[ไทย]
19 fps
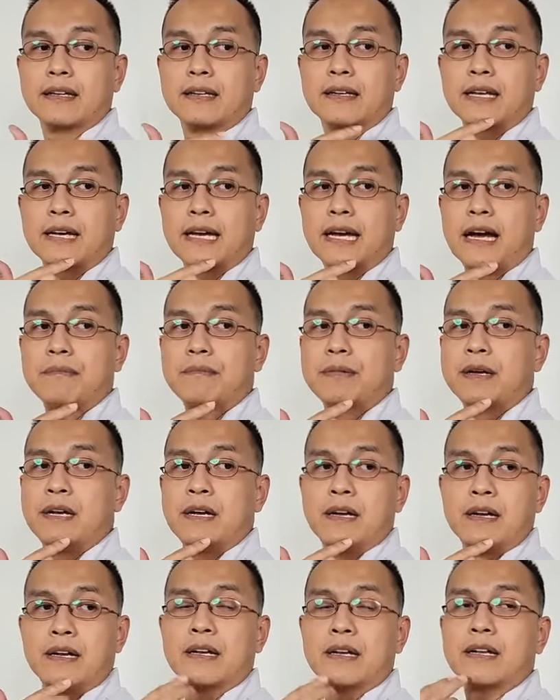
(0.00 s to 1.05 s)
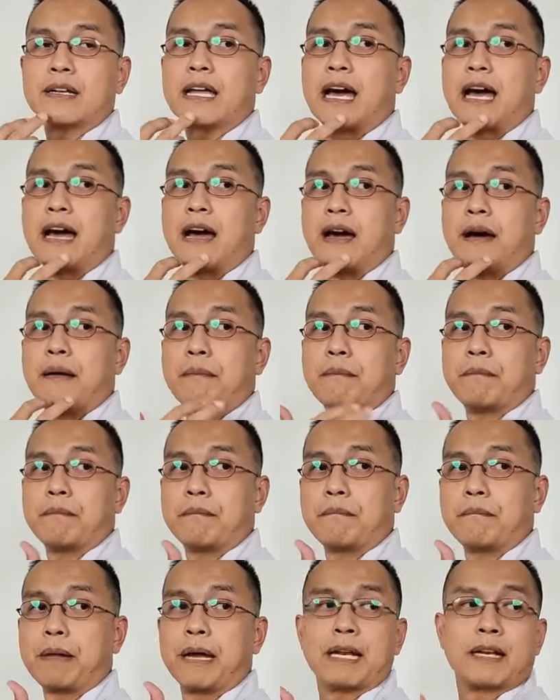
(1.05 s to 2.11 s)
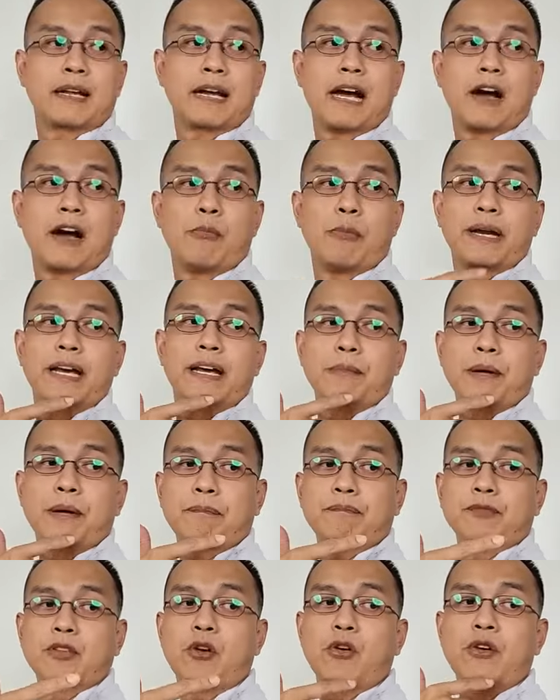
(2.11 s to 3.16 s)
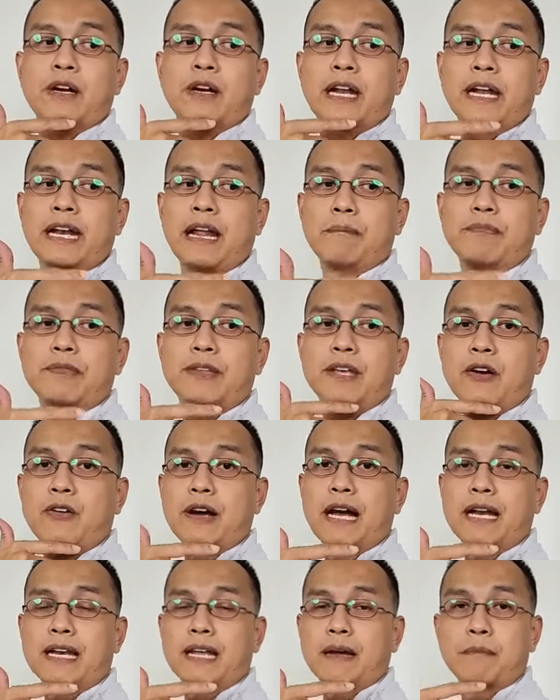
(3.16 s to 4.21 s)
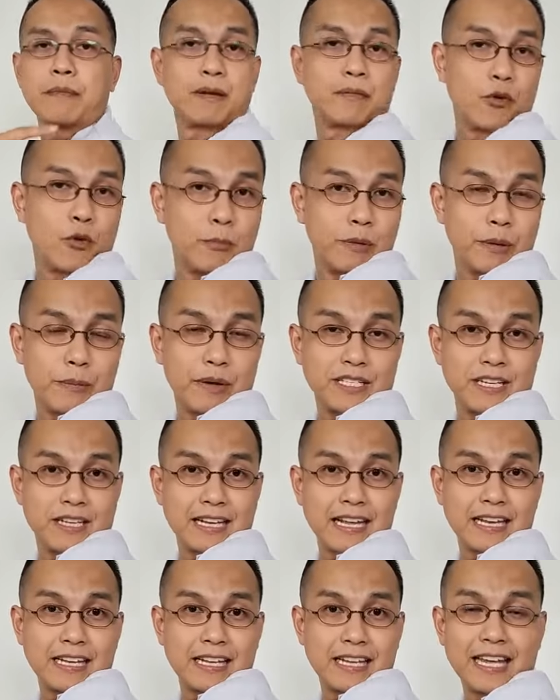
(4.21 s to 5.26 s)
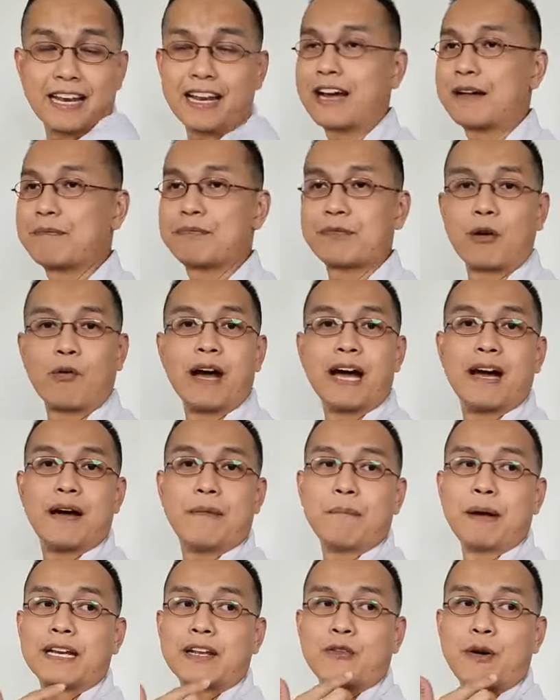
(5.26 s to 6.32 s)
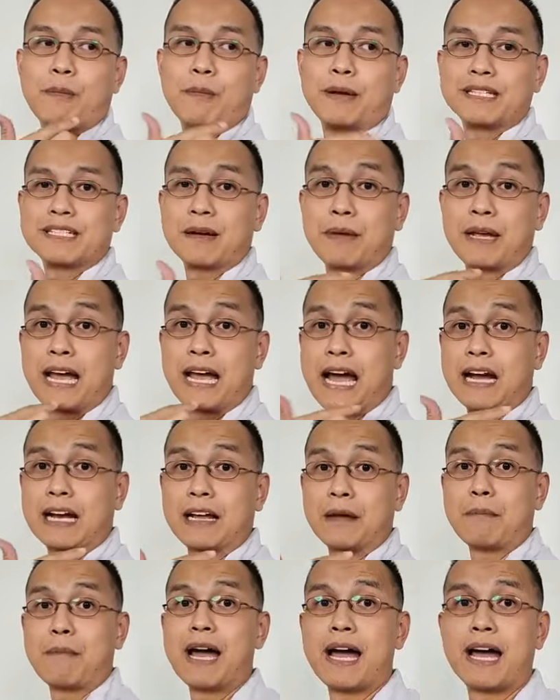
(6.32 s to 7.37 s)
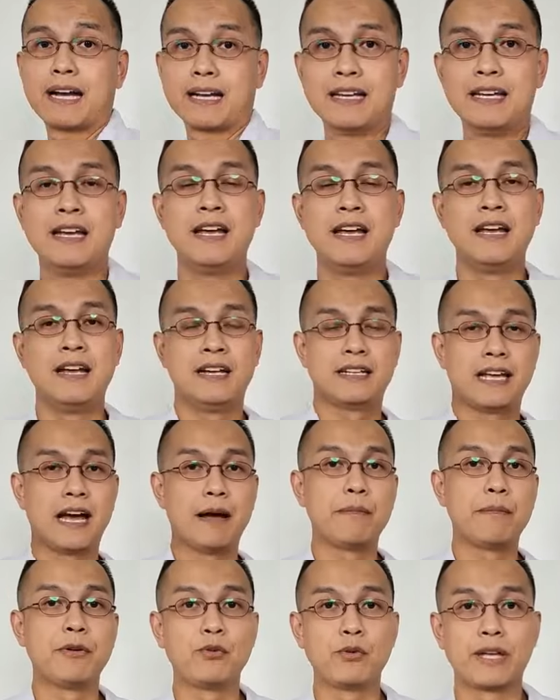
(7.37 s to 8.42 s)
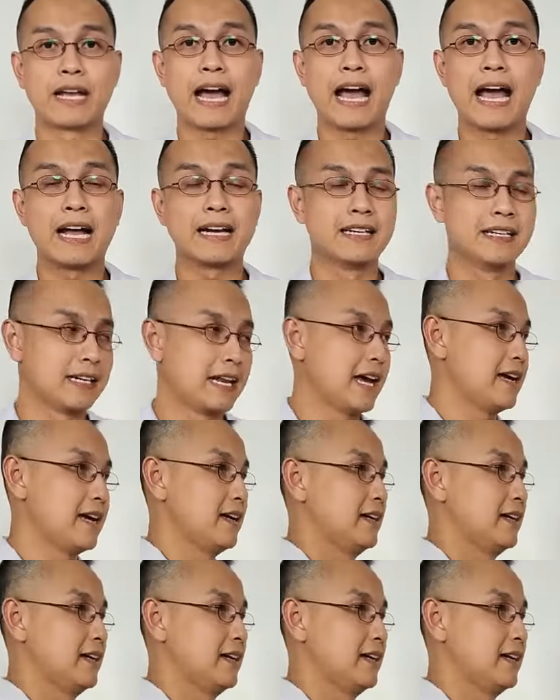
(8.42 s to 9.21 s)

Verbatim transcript: นะครับ ถ้ามันเข้ามาได้แบบตรงระดับเดียวกันอ่ะ มันคงไม่มาชิดกันอย่างนี้แหละครับ แต่ว่าหมายถึงว่ามันจะไม่ห่างกันมาก แต่ถ้ามาดูอีกข้างนึงนะ